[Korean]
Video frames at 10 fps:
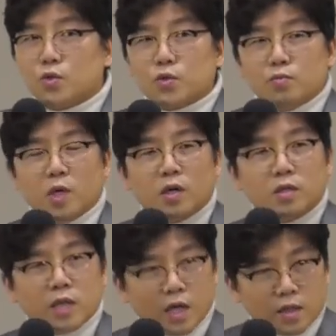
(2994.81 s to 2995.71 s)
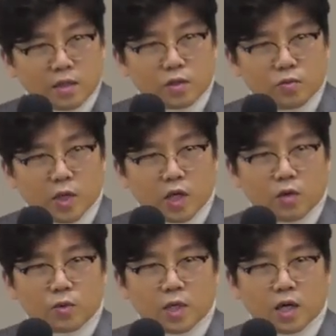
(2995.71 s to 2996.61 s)
두 명, 두
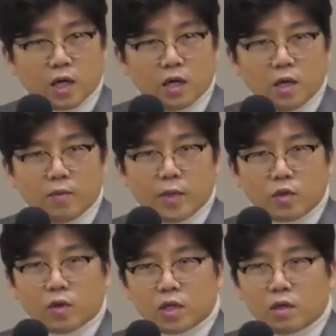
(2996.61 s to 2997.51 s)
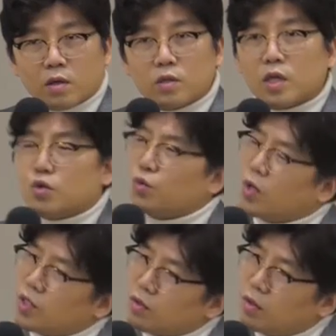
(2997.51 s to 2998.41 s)
명의 교사가 멘토가 되는 건 되게
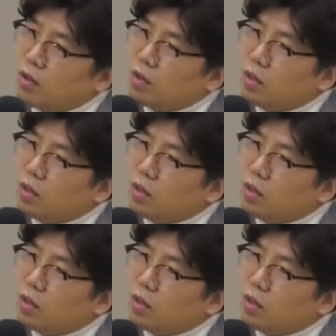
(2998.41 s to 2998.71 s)
중요하죠.